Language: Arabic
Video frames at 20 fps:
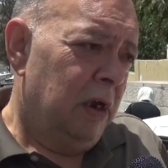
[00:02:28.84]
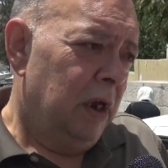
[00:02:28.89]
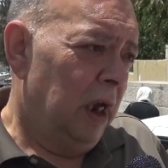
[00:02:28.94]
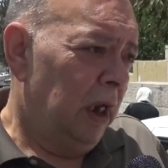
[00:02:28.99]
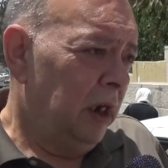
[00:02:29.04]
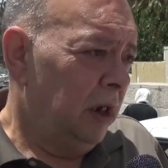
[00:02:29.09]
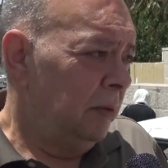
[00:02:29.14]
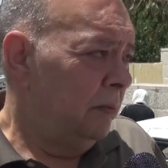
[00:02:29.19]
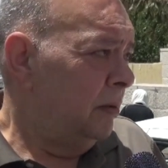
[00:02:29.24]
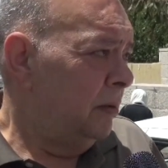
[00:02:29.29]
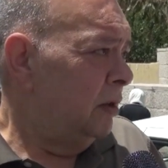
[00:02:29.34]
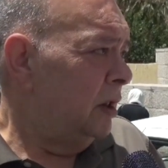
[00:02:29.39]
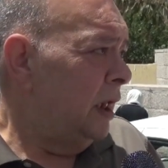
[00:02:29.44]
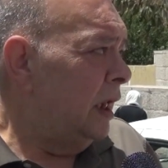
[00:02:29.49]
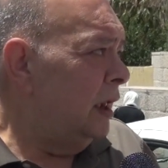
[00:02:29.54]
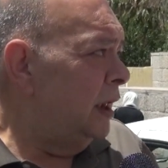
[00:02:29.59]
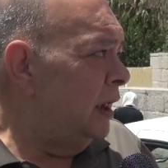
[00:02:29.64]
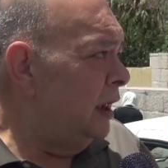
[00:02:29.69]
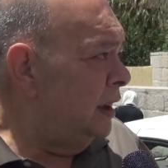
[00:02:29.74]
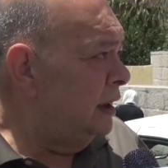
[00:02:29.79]
يعني
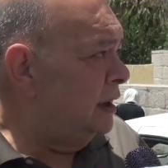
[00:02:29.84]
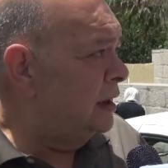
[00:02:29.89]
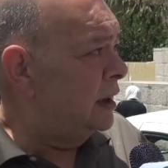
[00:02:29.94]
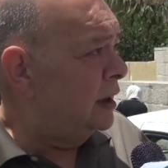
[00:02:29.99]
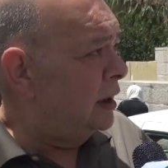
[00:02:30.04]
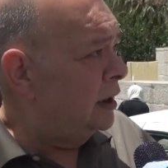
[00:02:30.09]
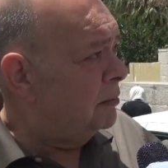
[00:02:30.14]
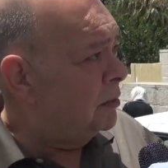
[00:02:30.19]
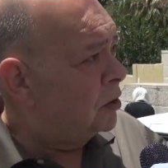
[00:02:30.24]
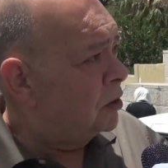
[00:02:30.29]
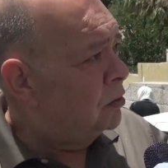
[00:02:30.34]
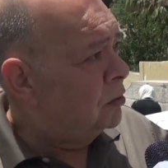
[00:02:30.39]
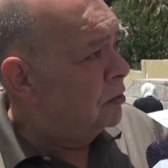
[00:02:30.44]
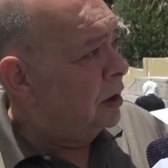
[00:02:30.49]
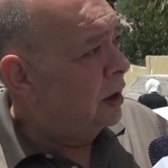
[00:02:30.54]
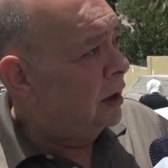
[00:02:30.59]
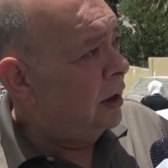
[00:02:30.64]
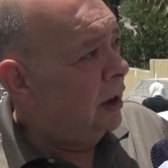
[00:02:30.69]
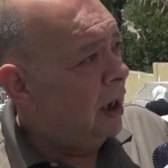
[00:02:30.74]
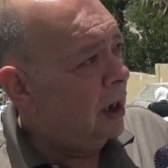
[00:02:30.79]
يعني انت
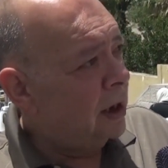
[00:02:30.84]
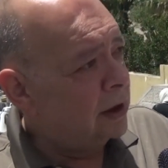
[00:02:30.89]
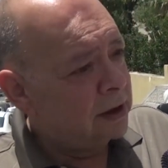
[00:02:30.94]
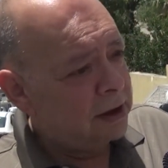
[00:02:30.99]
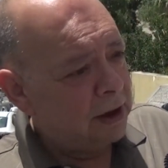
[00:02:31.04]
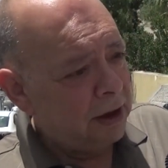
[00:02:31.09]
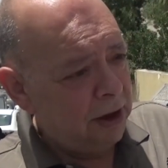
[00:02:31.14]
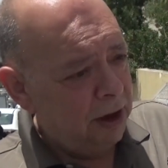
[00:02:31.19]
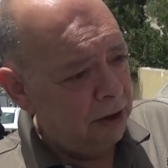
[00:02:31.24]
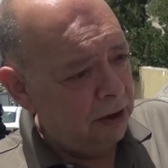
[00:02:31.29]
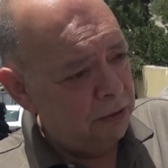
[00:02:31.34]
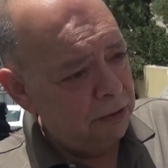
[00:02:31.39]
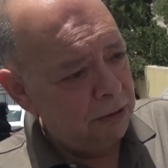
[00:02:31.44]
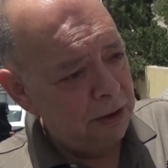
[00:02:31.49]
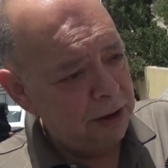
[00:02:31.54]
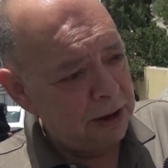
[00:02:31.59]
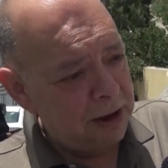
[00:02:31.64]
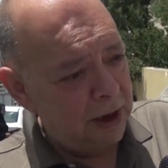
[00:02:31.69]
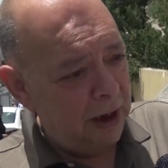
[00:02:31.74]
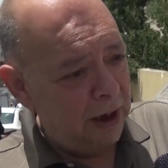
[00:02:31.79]
بتكوني حظك
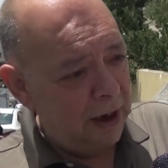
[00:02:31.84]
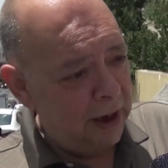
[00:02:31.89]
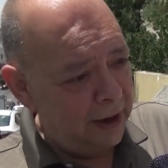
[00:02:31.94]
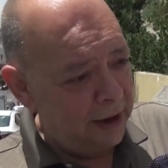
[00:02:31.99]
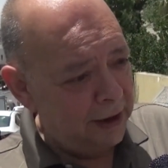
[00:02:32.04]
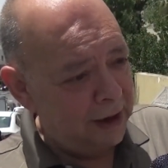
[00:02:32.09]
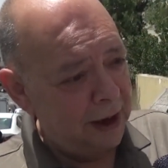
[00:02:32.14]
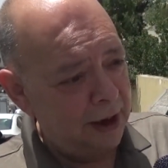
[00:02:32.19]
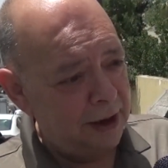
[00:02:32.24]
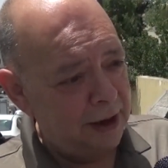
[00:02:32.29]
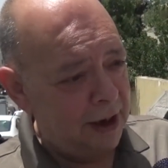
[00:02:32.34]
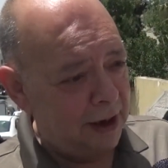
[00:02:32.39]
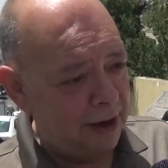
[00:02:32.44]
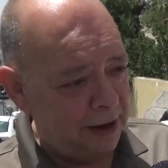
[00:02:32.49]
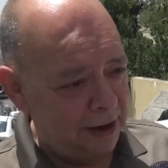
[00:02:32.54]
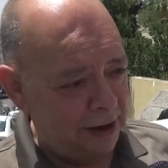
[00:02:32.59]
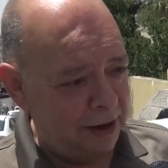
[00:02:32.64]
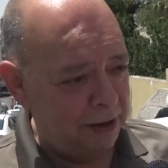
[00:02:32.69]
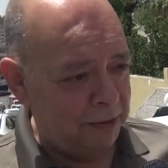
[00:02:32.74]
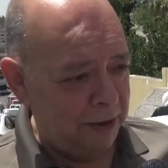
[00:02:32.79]
حلو اذا لقيتي
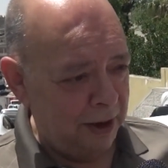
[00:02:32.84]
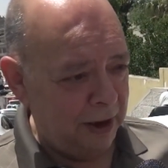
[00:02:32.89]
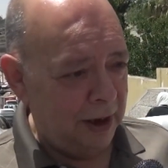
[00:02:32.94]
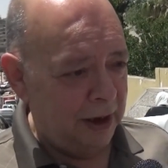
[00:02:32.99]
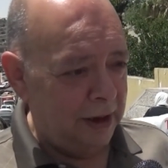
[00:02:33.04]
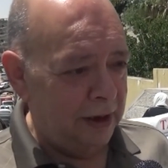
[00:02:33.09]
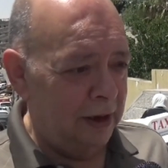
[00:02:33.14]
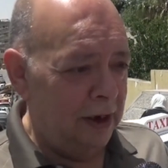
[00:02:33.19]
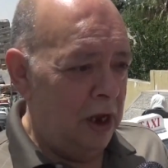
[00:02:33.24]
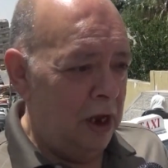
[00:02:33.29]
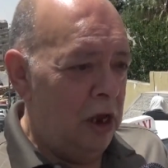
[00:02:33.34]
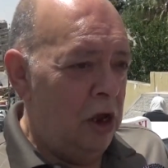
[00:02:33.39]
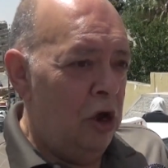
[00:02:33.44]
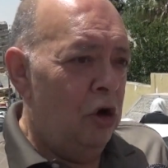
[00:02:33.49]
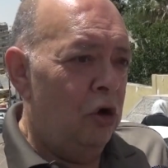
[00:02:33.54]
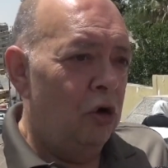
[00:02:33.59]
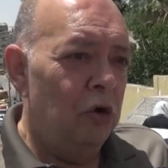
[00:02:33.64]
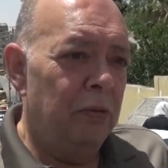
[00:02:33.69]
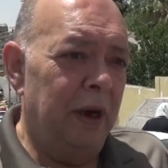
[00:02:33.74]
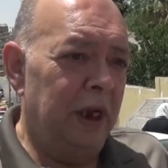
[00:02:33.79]
هذاك الدواء يعني
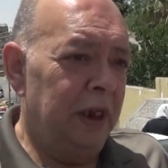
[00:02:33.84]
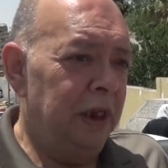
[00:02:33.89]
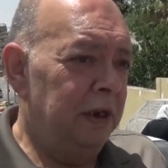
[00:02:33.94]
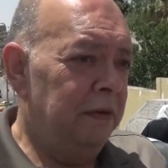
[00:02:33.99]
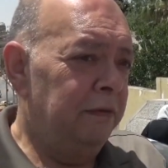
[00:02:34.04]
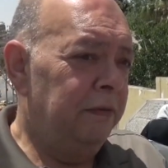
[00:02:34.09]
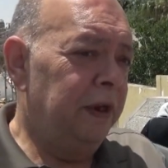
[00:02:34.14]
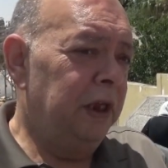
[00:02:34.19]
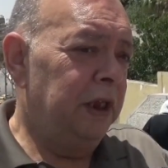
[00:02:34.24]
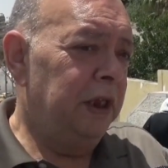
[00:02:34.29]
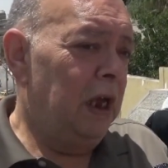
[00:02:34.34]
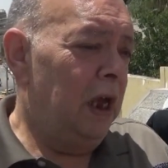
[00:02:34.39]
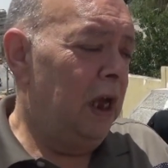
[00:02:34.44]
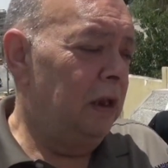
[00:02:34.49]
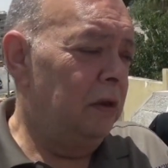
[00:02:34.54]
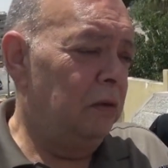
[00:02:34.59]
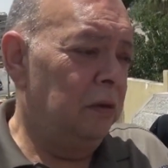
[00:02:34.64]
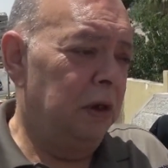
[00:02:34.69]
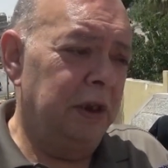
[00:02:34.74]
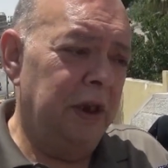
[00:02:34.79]
وبعدين في
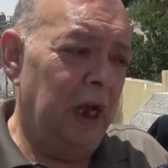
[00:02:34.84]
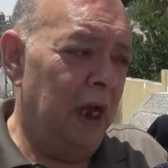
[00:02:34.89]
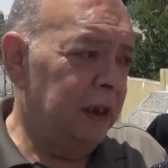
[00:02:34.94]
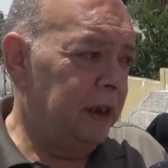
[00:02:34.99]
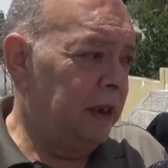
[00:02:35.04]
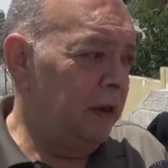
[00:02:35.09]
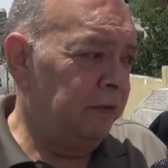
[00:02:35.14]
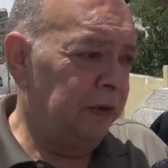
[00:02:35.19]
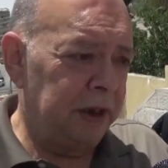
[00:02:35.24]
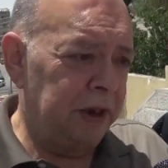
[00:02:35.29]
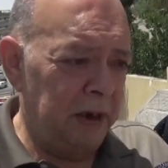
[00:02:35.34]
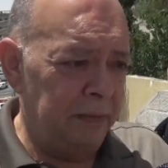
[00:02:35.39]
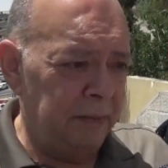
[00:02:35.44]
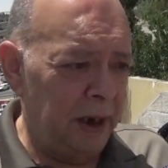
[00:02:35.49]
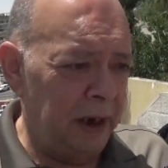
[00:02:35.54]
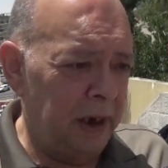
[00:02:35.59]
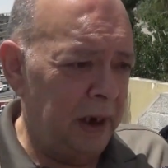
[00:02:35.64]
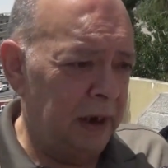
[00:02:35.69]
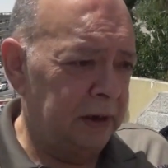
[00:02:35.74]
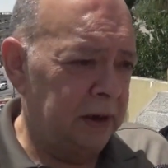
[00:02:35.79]
ادويه حتى
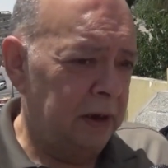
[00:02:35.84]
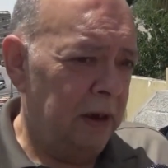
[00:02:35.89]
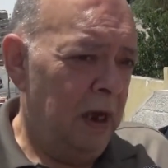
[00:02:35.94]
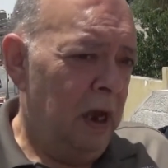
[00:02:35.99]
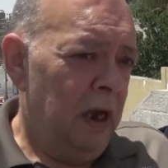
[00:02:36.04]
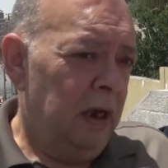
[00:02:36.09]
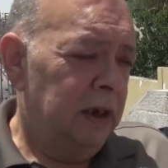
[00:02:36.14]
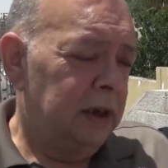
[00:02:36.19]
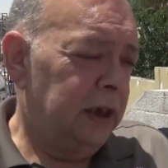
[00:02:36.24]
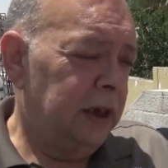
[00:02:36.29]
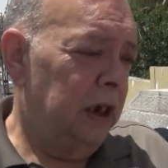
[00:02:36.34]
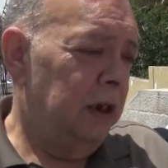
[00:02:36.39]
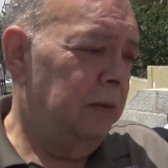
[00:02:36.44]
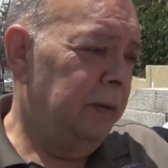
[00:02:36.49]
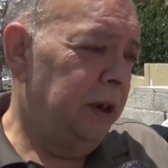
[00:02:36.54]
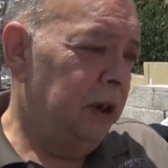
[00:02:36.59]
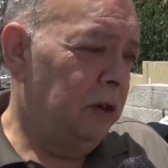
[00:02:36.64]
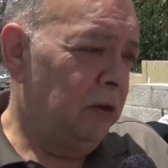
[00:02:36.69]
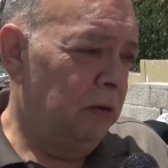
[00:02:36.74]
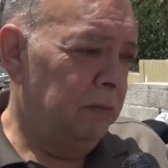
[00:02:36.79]
فيتامينات زي
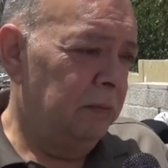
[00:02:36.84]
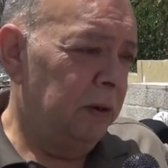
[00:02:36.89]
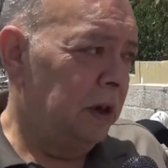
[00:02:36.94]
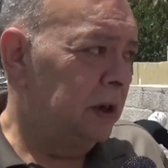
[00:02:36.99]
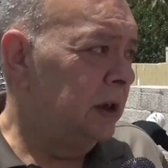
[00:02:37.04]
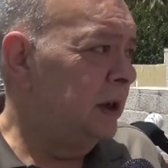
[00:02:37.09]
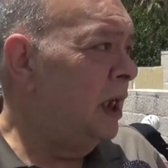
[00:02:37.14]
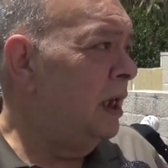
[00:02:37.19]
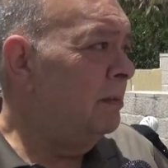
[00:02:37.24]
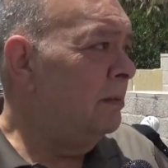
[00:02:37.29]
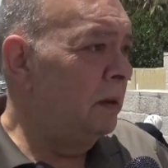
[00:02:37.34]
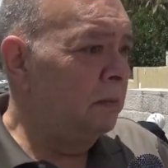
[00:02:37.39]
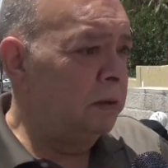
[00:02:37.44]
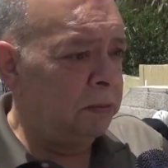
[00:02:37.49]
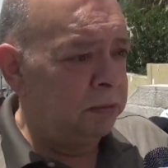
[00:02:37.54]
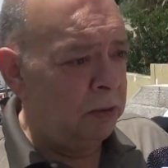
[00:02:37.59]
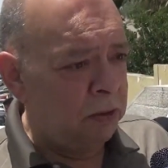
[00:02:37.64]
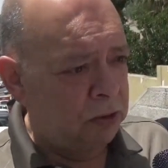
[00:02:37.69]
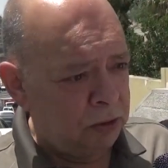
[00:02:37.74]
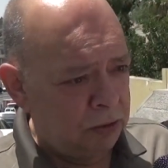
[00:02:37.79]
البي كومبلكس دائما
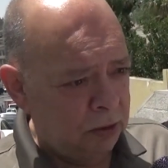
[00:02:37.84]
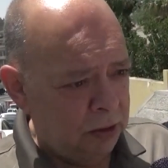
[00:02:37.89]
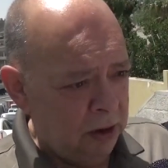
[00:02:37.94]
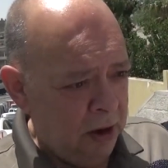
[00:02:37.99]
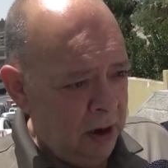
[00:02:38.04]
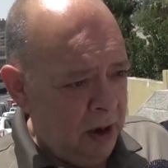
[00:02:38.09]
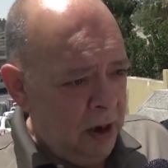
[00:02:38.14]
مش موجود